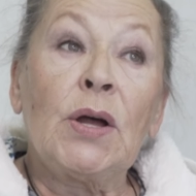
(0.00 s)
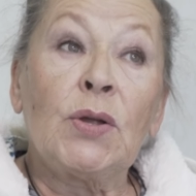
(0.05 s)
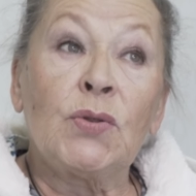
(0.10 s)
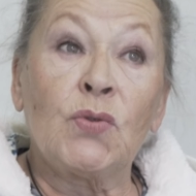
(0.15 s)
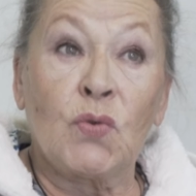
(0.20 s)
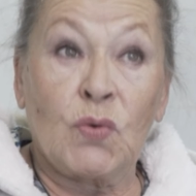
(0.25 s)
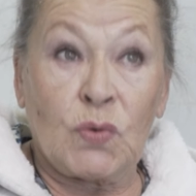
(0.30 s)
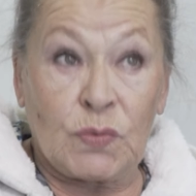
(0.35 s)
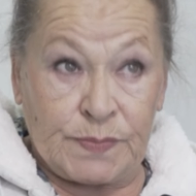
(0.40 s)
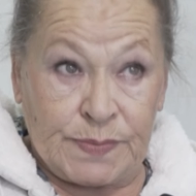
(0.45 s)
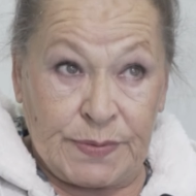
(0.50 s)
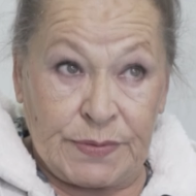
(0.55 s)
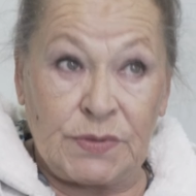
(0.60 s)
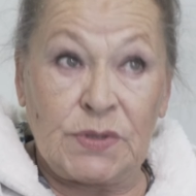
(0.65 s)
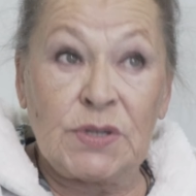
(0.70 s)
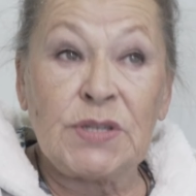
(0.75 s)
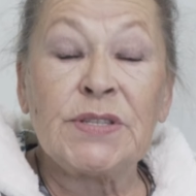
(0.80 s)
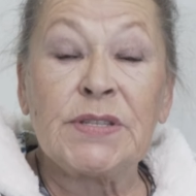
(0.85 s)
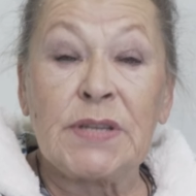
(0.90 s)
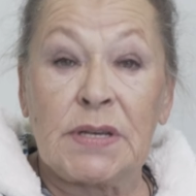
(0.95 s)
Но,
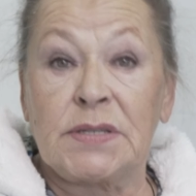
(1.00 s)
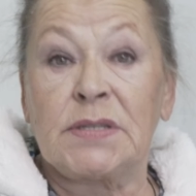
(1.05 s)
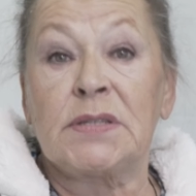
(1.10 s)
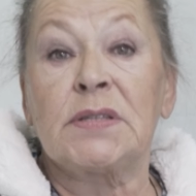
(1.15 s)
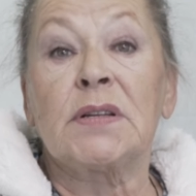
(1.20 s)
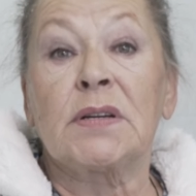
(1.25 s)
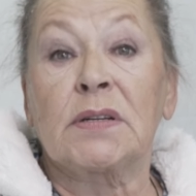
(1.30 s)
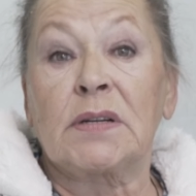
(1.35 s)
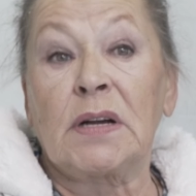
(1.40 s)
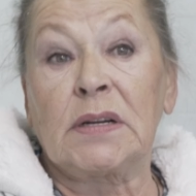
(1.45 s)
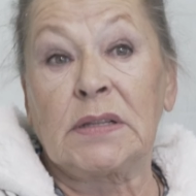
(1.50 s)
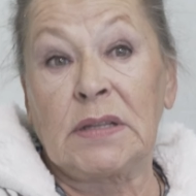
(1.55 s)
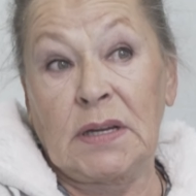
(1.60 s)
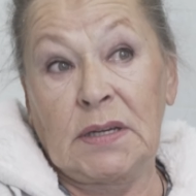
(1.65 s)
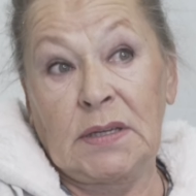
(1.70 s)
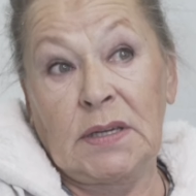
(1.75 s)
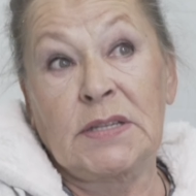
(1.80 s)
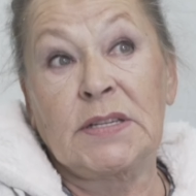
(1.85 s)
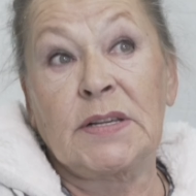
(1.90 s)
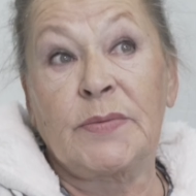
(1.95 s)
естественно, когда,
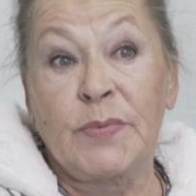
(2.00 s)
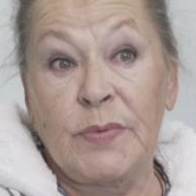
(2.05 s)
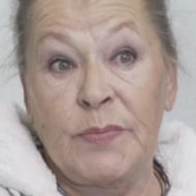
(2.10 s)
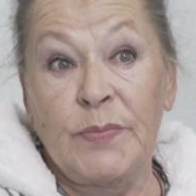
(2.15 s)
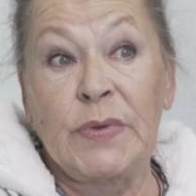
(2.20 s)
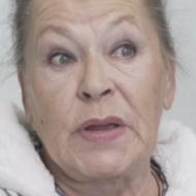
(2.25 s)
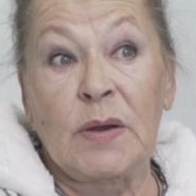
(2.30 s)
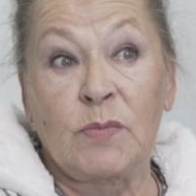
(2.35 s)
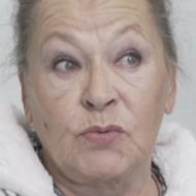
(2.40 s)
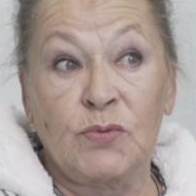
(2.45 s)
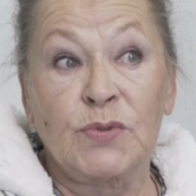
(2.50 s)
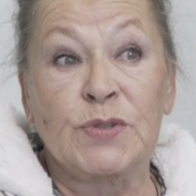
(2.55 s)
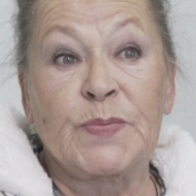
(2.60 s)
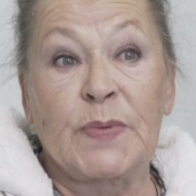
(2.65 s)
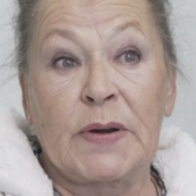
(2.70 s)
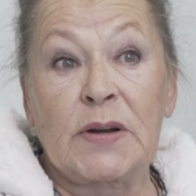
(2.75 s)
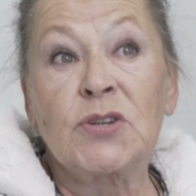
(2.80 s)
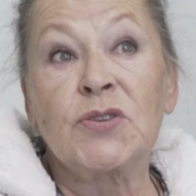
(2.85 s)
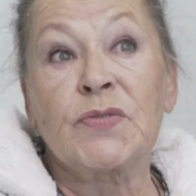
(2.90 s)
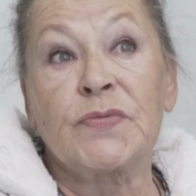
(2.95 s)
если меня будут
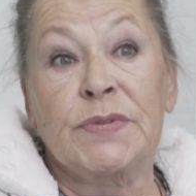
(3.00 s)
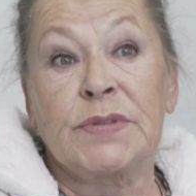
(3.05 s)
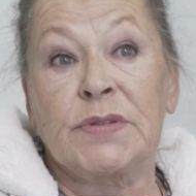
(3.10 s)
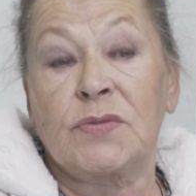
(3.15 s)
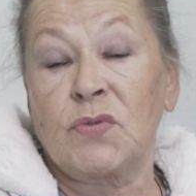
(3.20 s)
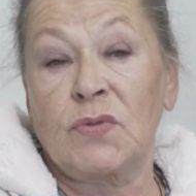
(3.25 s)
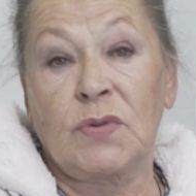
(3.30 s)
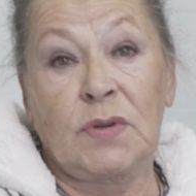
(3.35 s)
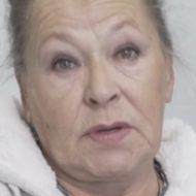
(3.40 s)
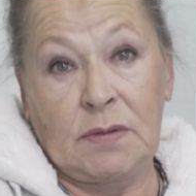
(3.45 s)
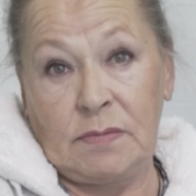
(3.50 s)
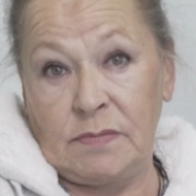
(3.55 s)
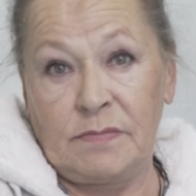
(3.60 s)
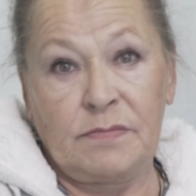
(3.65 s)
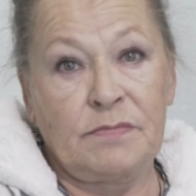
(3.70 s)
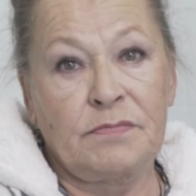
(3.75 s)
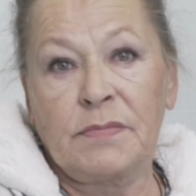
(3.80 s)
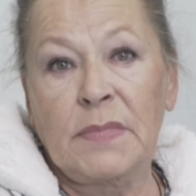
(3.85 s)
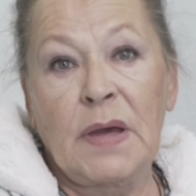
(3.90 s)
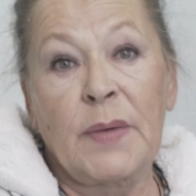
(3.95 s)
спрашивать, то я
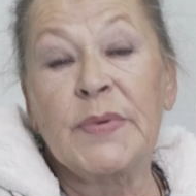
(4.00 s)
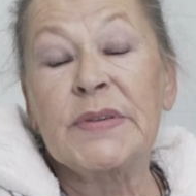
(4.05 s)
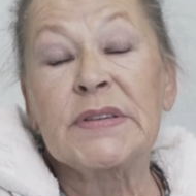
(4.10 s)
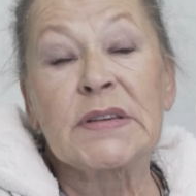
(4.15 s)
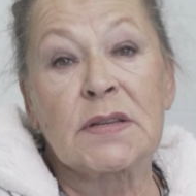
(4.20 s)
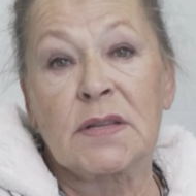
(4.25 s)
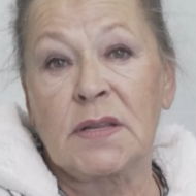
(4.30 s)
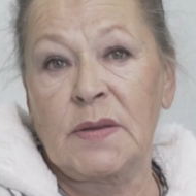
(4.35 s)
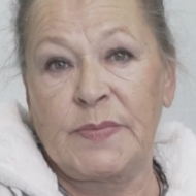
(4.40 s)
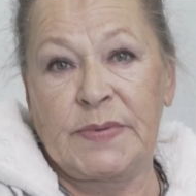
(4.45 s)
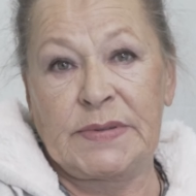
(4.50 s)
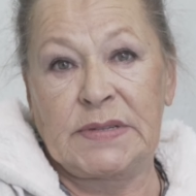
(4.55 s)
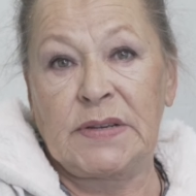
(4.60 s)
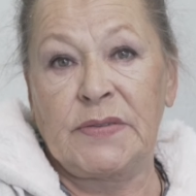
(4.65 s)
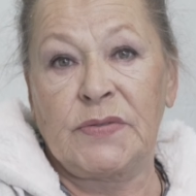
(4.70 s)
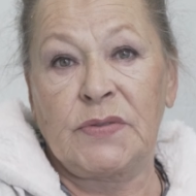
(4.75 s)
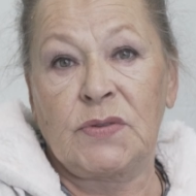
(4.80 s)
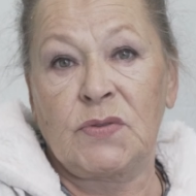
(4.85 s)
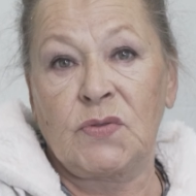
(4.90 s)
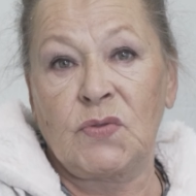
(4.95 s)
обязательно
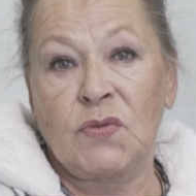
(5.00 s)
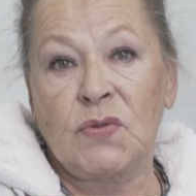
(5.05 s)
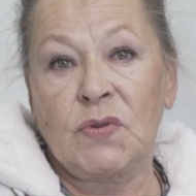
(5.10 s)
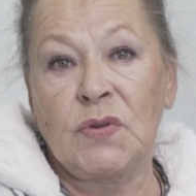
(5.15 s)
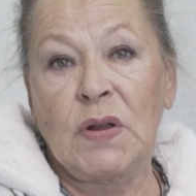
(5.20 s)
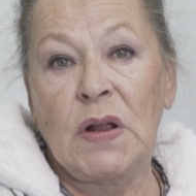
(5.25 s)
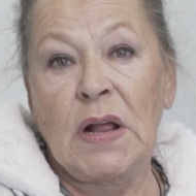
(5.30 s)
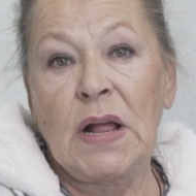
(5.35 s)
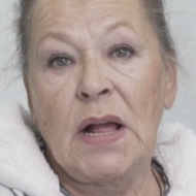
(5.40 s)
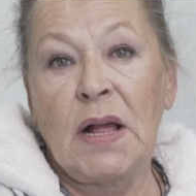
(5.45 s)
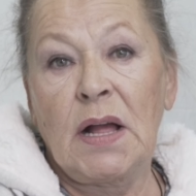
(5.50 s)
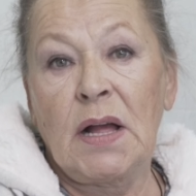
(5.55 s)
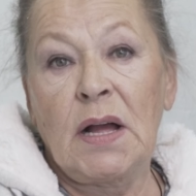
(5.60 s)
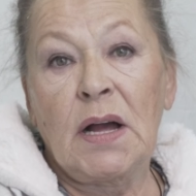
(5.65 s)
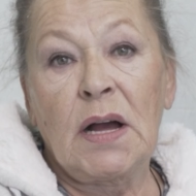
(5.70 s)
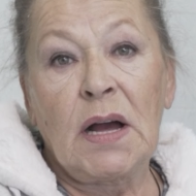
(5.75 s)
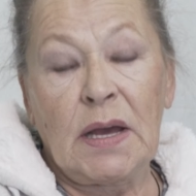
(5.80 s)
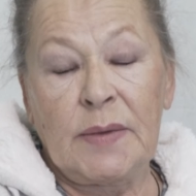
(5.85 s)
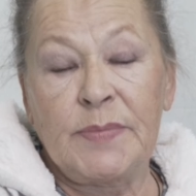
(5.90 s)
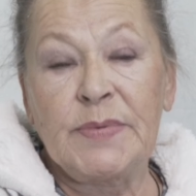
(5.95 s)
посоветую
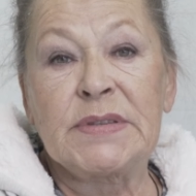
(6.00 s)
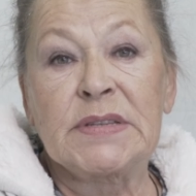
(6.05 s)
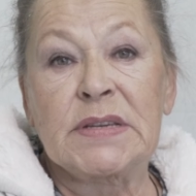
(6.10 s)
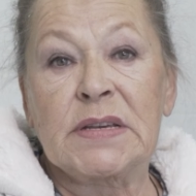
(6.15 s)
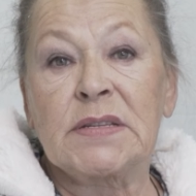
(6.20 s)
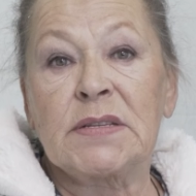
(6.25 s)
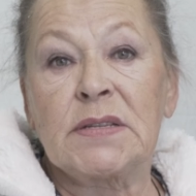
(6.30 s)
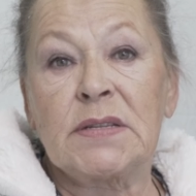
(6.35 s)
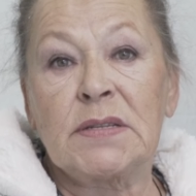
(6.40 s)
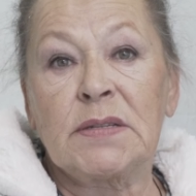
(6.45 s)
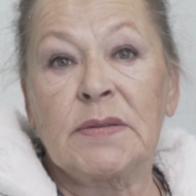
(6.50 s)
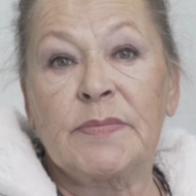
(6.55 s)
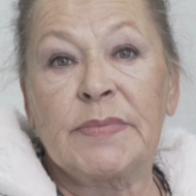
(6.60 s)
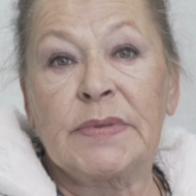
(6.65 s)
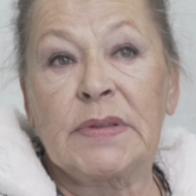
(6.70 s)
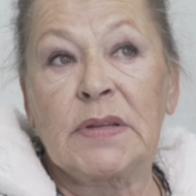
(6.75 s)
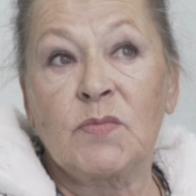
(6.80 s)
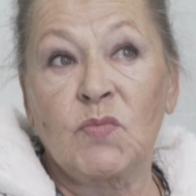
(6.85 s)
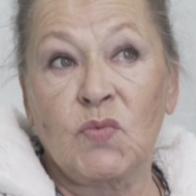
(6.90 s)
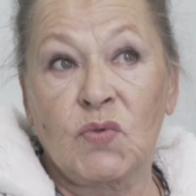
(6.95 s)
обязательно,
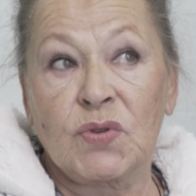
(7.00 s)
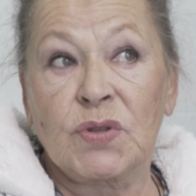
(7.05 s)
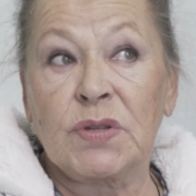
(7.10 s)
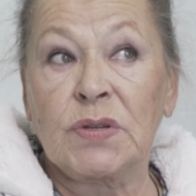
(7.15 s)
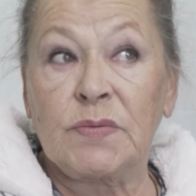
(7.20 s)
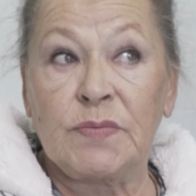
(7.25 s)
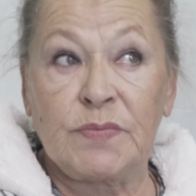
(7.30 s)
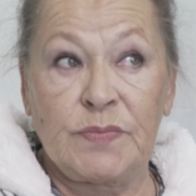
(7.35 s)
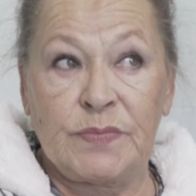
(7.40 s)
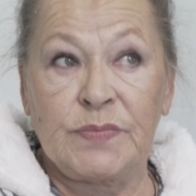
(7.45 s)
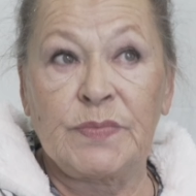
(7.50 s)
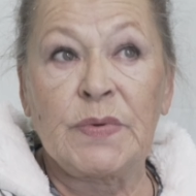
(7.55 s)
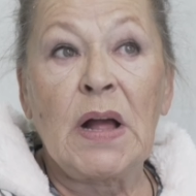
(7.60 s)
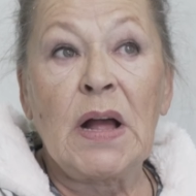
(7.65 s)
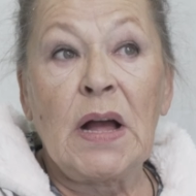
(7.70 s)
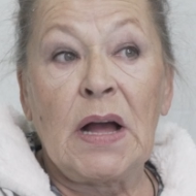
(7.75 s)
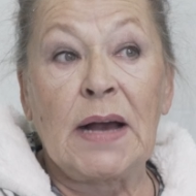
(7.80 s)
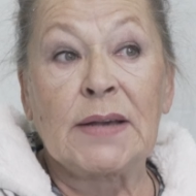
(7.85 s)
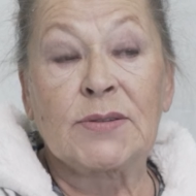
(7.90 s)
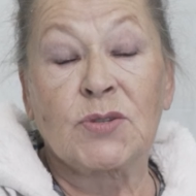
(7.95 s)
потому что,
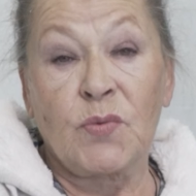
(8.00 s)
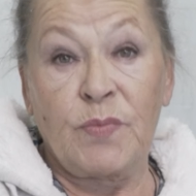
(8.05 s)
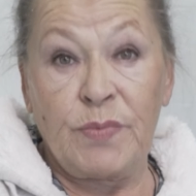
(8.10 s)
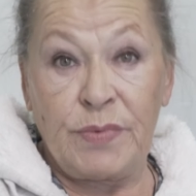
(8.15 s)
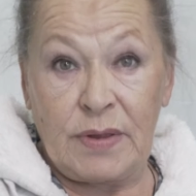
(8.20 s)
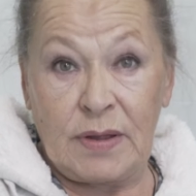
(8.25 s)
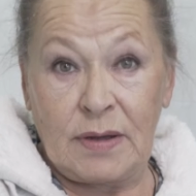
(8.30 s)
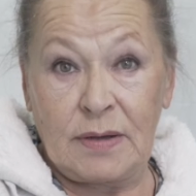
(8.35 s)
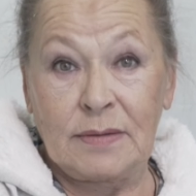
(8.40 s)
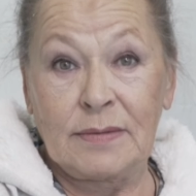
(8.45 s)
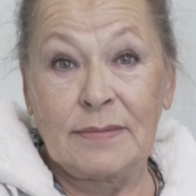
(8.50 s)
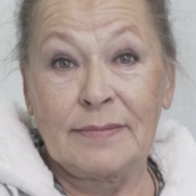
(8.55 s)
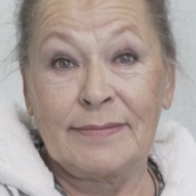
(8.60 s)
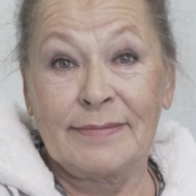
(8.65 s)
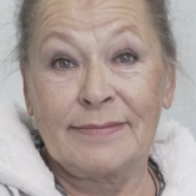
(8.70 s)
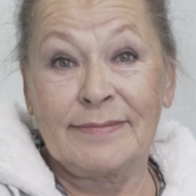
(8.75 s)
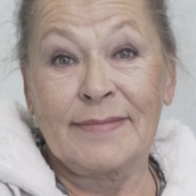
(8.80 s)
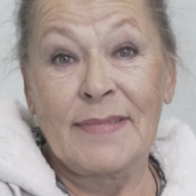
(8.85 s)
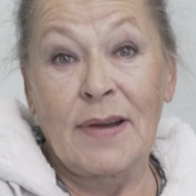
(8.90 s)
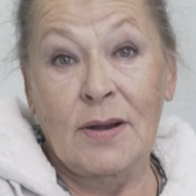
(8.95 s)
особенно
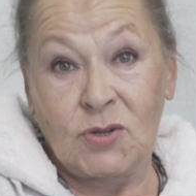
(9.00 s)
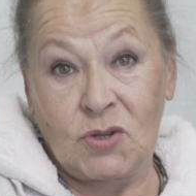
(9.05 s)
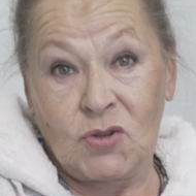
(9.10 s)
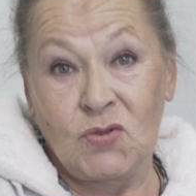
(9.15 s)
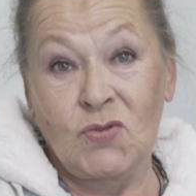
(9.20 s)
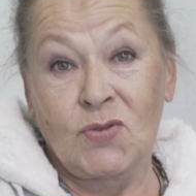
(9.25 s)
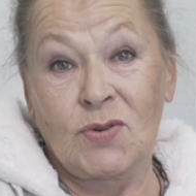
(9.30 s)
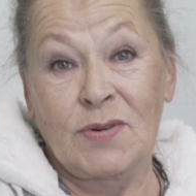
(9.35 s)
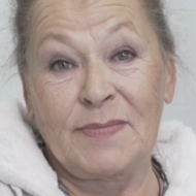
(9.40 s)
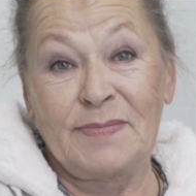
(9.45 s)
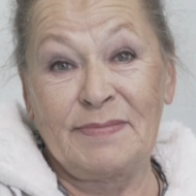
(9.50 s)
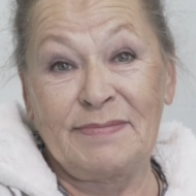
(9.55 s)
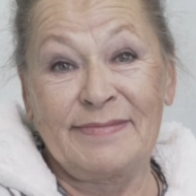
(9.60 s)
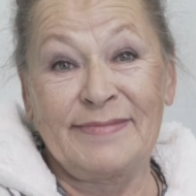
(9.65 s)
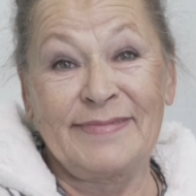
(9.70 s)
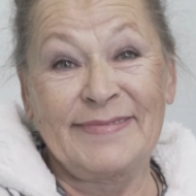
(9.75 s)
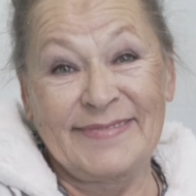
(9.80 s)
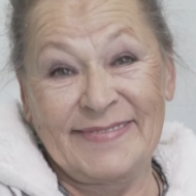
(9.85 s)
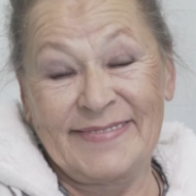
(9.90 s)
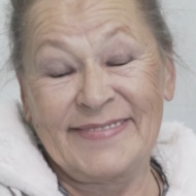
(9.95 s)
актерам,
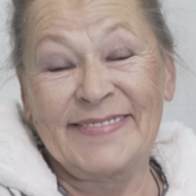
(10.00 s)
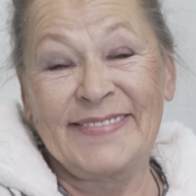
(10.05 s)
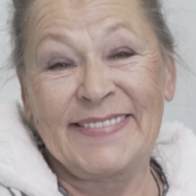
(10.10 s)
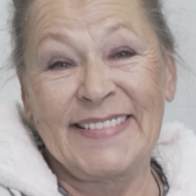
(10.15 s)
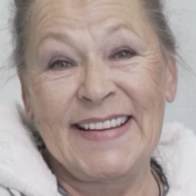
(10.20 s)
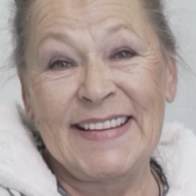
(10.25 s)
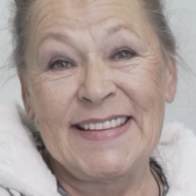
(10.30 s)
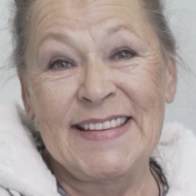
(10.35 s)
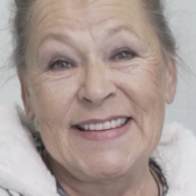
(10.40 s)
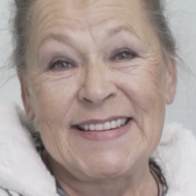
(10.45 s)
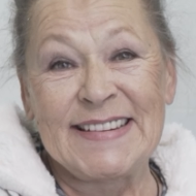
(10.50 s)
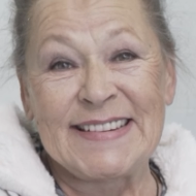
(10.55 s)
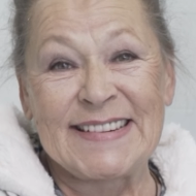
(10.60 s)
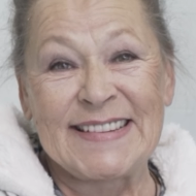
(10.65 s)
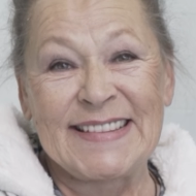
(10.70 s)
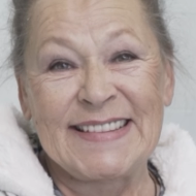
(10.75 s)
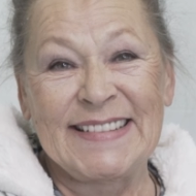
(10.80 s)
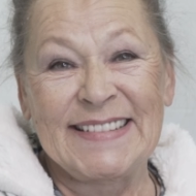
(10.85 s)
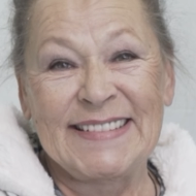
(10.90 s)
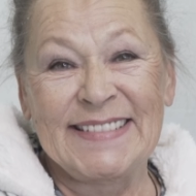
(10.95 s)
конечно.